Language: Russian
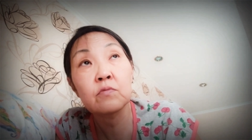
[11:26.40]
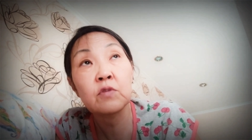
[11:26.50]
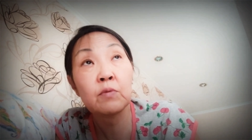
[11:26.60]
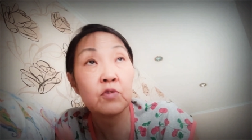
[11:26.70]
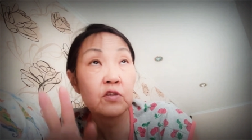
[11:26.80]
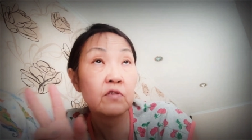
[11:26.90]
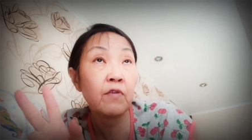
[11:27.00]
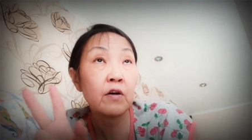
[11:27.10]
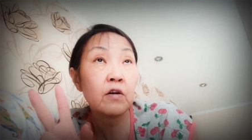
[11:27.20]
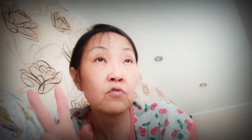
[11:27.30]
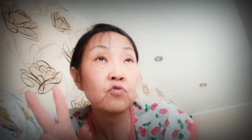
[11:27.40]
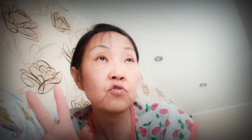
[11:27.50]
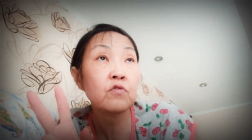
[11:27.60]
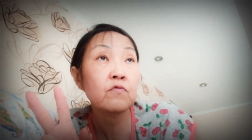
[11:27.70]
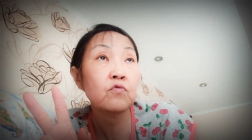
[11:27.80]
там есть два
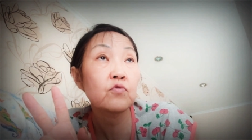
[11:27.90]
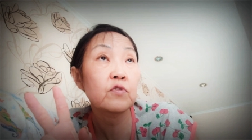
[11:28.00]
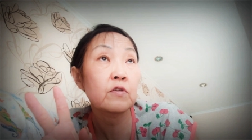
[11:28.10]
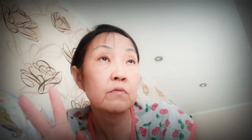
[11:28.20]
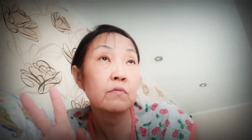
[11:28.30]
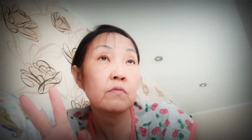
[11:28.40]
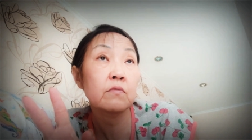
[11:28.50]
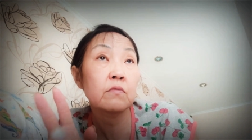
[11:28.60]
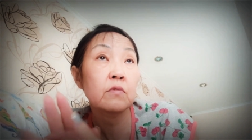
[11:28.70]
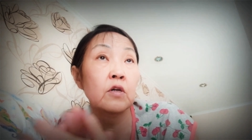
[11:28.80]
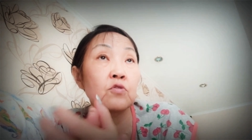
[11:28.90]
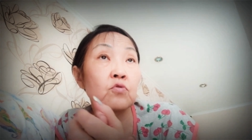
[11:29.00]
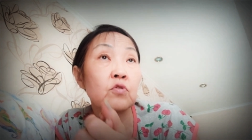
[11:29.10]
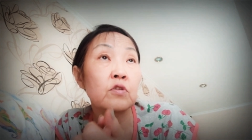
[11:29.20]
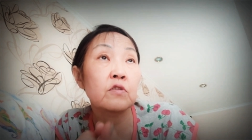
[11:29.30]
хороших вуза,
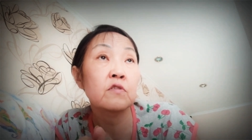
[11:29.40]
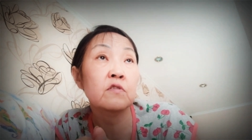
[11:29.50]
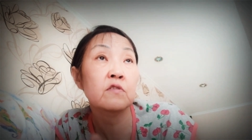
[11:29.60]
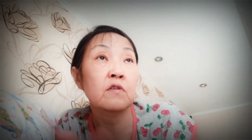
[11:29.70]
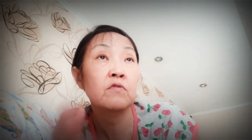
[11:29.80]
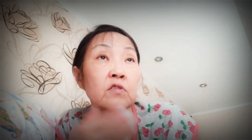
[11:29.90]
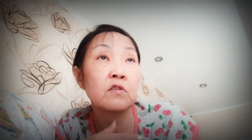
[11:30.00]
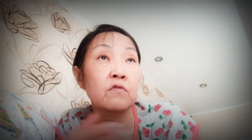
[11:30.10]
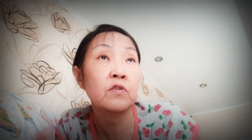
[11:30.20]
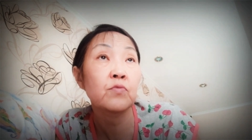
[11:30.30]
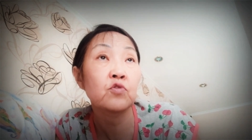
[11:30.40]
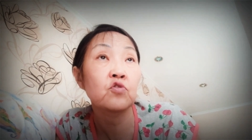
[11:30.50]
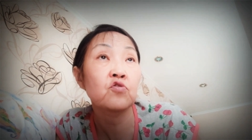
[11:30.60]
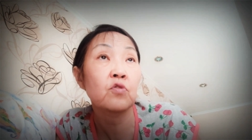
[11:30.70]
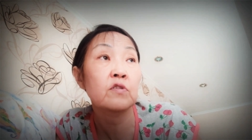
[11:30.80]
которые с советских времен
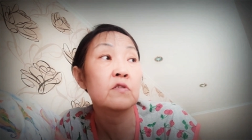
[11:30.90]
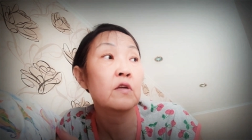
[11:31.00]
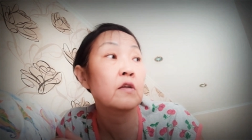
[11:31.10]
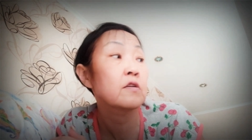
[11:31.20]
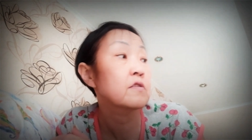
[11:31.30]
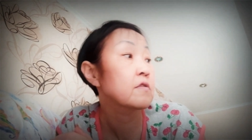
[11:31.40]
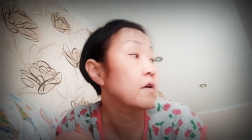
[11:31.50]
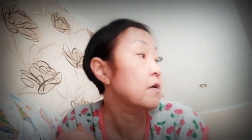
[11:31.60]
еще остались.